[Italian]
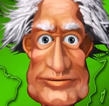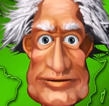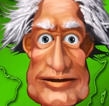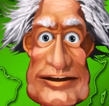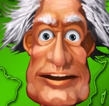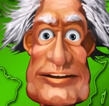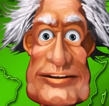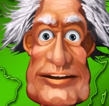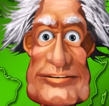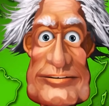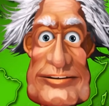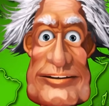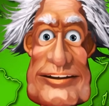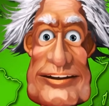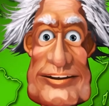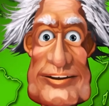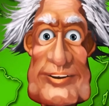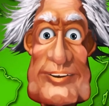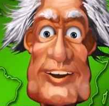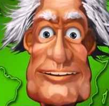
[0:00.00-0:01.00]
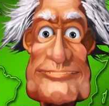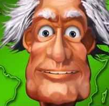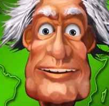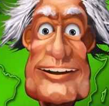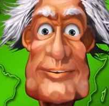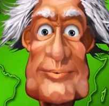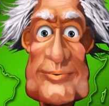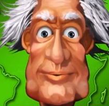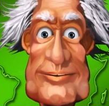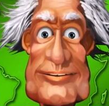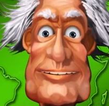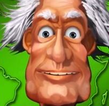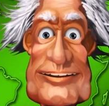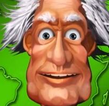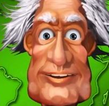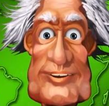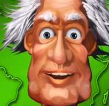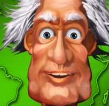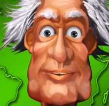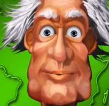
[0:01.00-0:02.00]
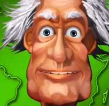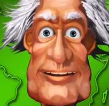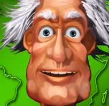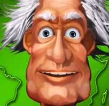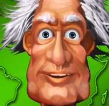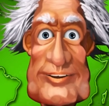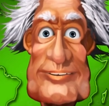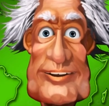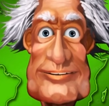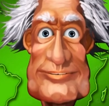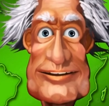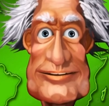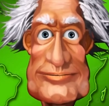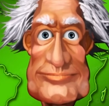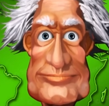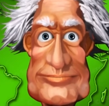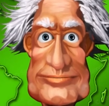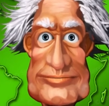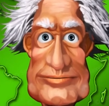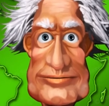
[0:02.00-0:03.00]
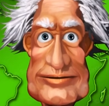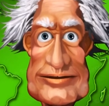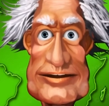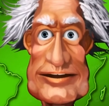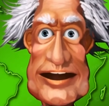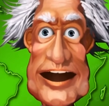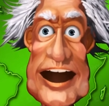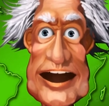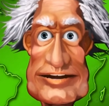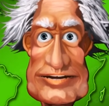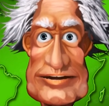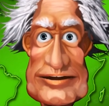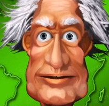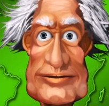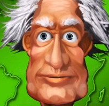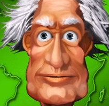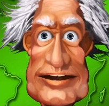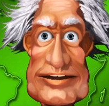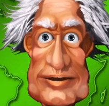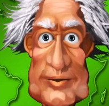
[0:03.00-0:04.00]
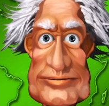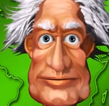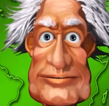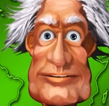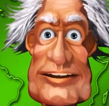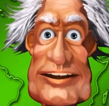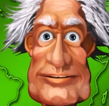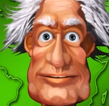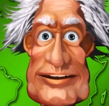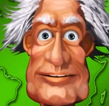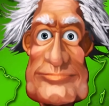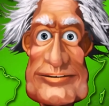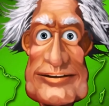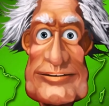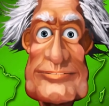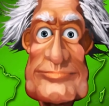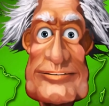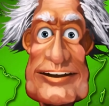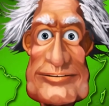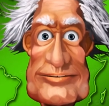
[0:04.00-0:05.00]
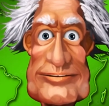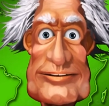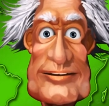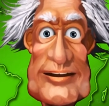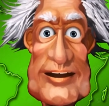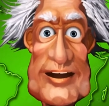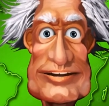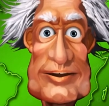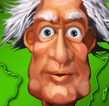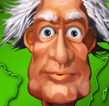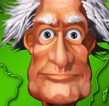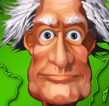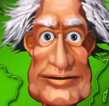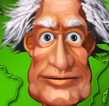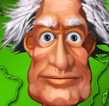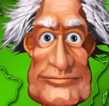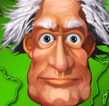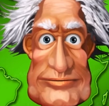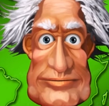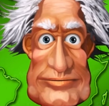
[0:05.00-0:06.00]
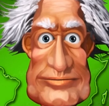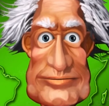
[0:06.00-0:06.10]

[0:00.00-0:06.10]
Belen Rodriguez e Andrea Iannone si sono lasciati. Il gossip più succulento di fine autunno è servito.